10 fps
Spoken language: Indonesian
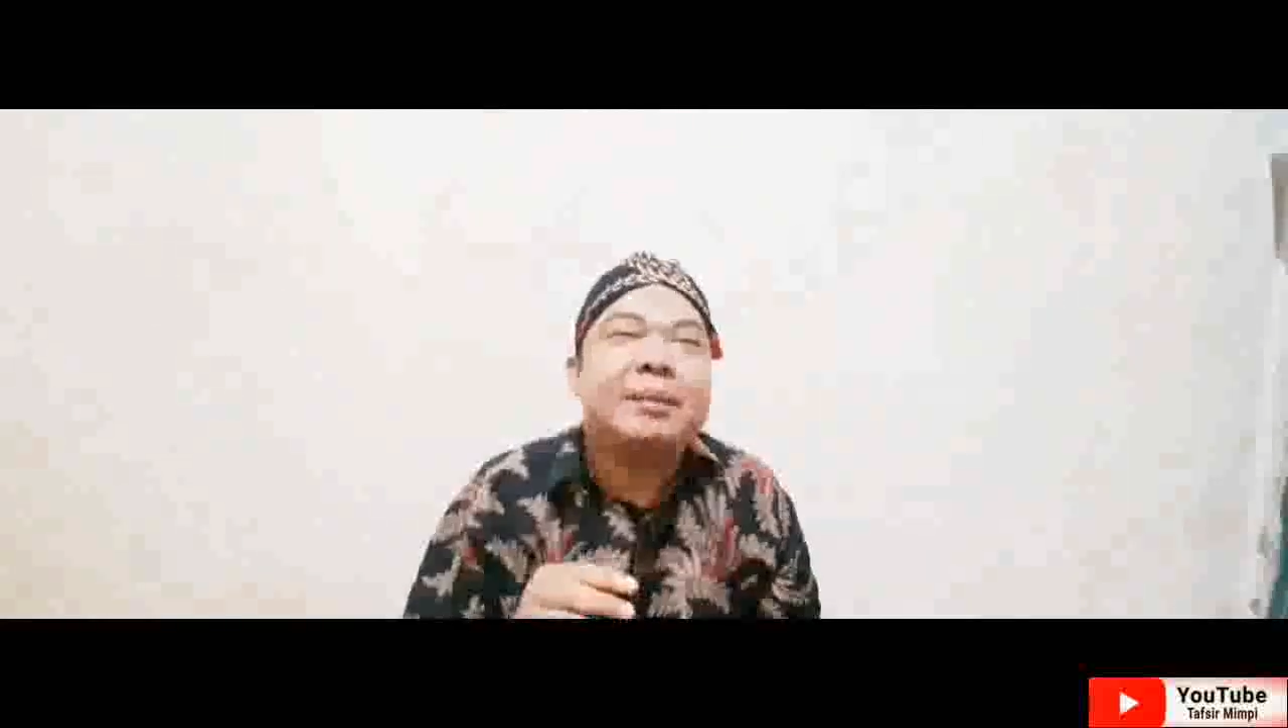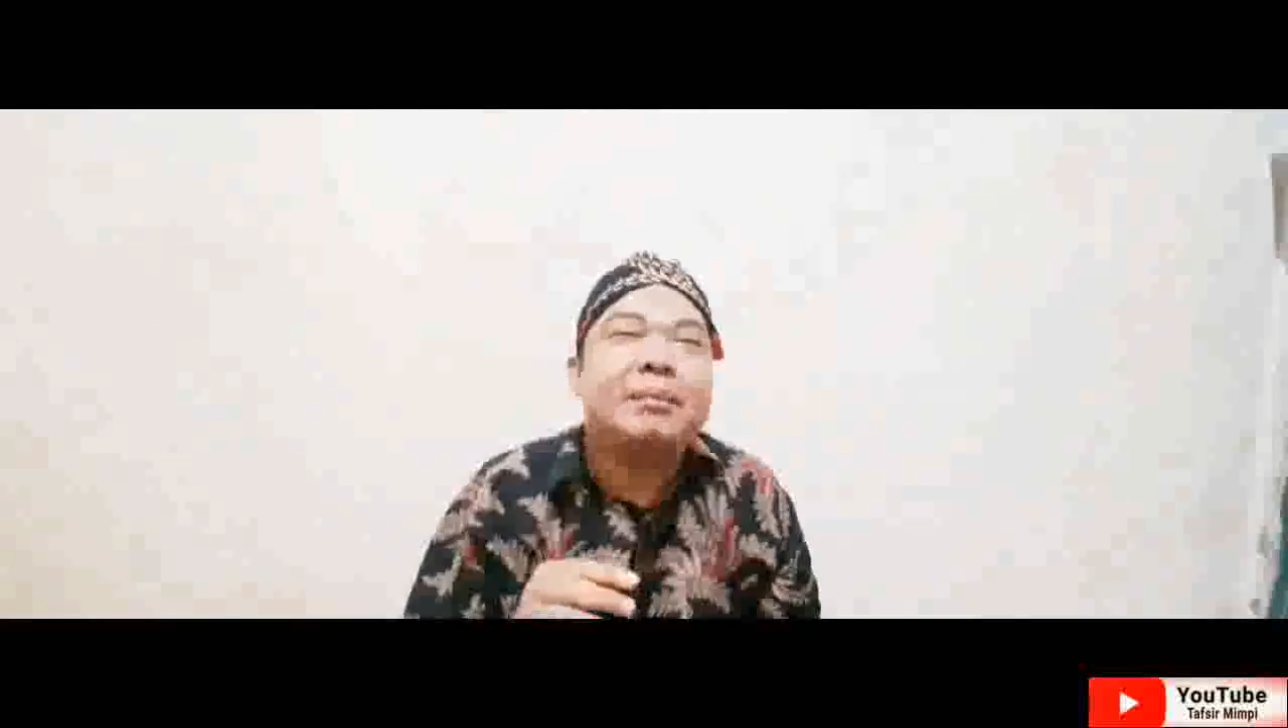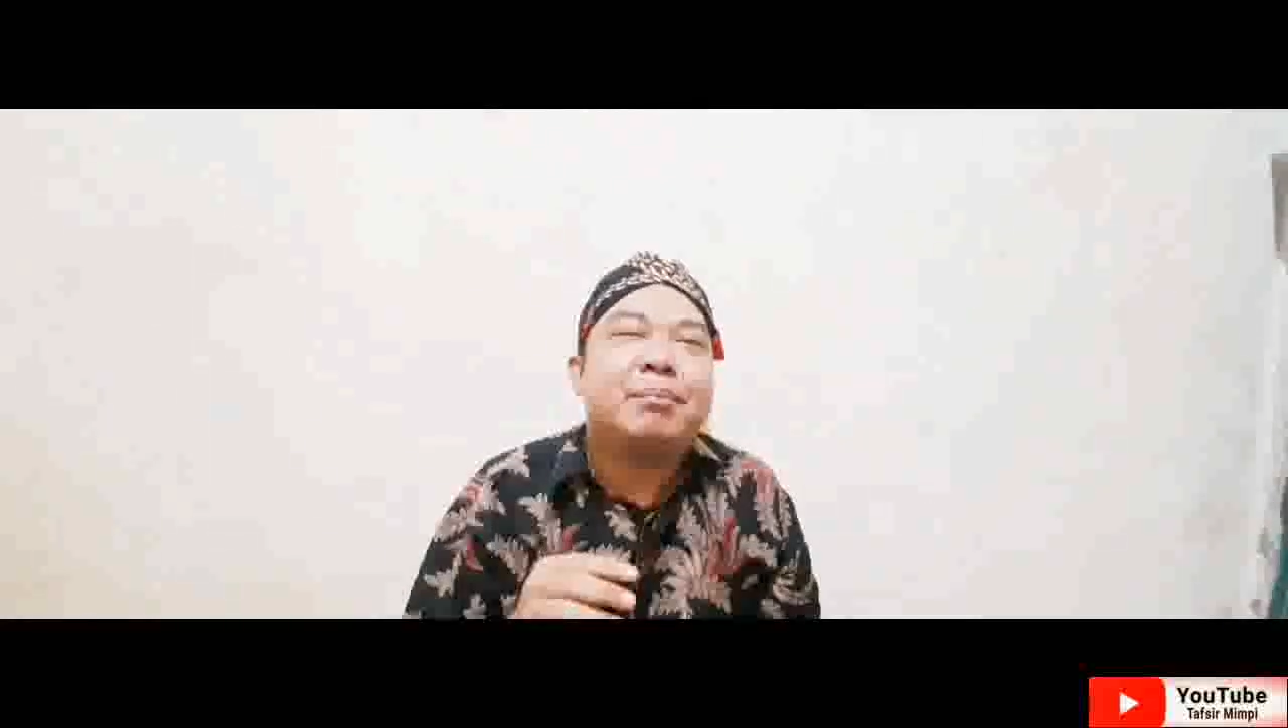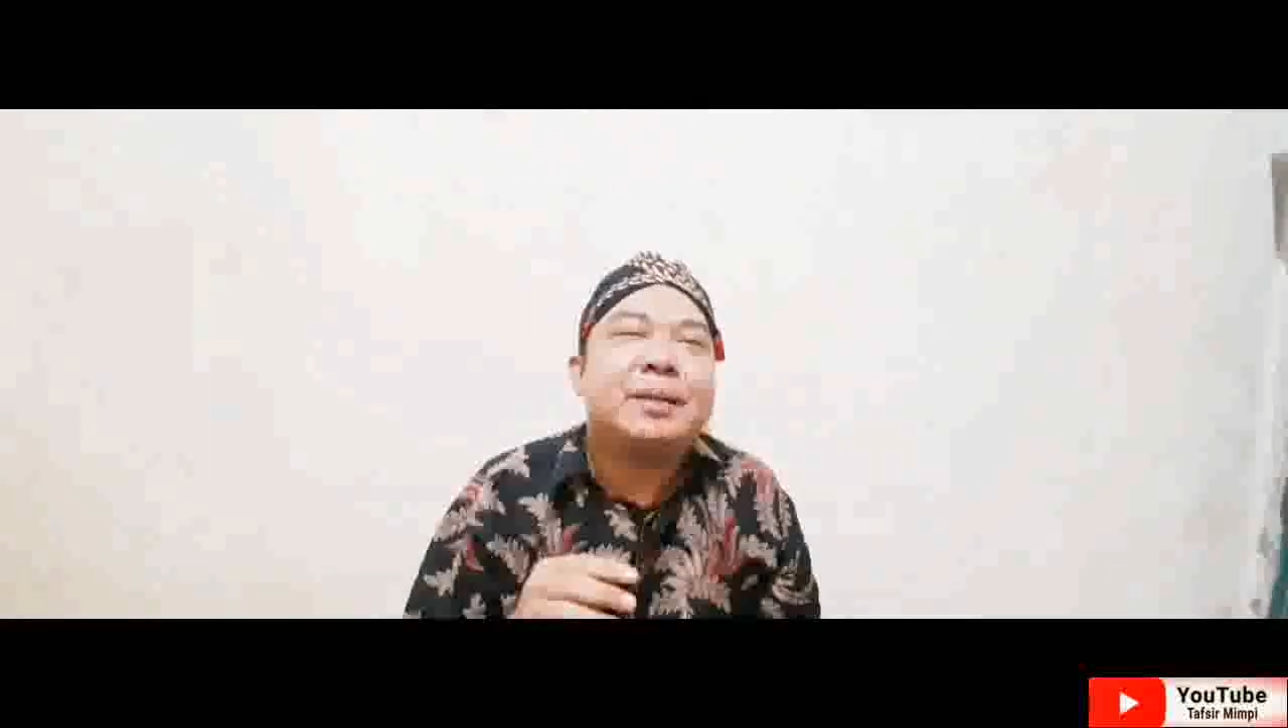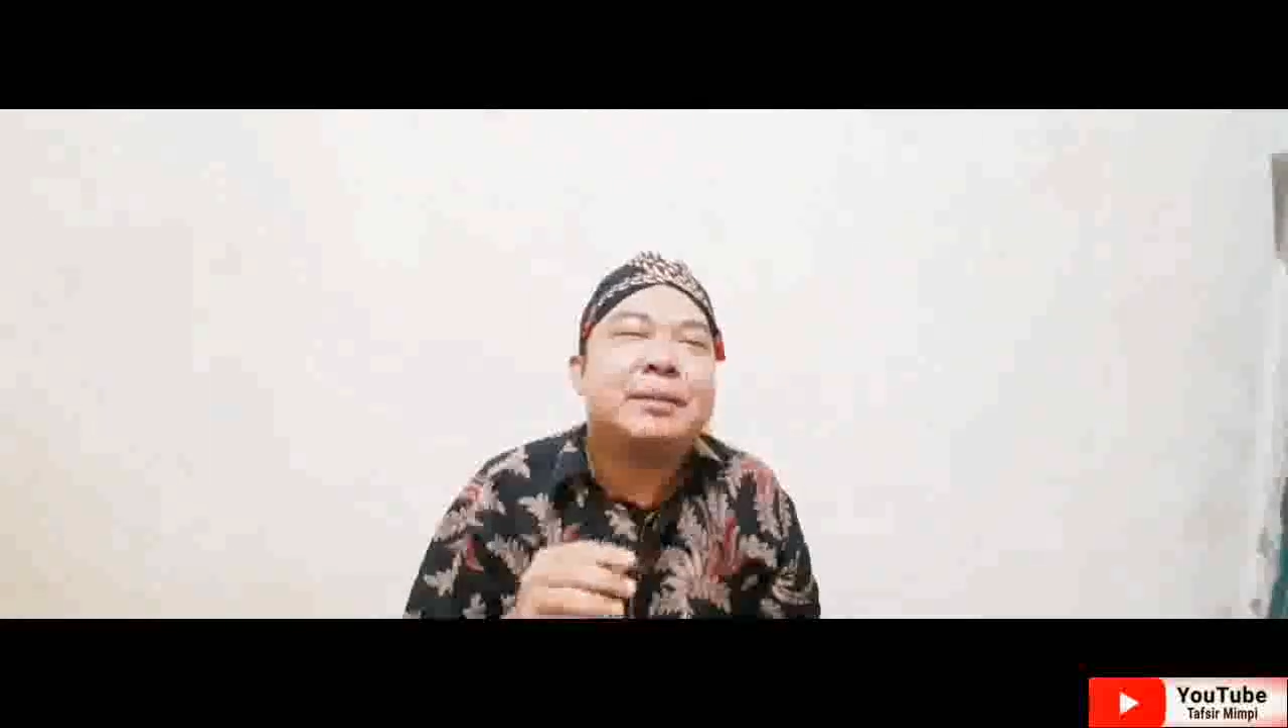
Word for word: mimpi